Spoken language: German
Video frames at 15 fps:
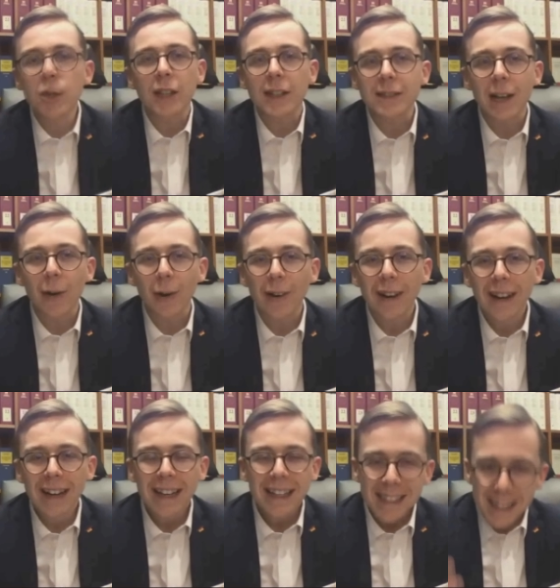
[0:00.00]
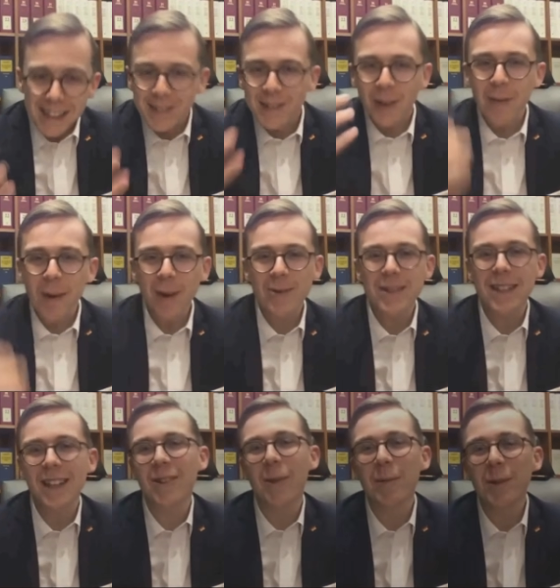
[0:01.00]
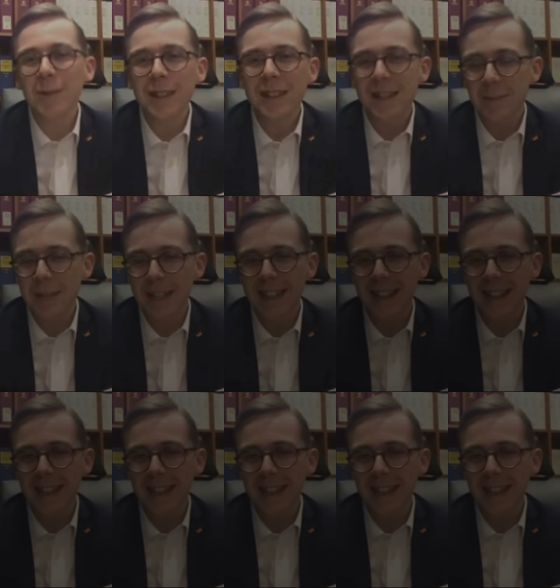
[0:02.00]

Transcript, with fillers: nehme ich das auch jetzt nochmal aus der Community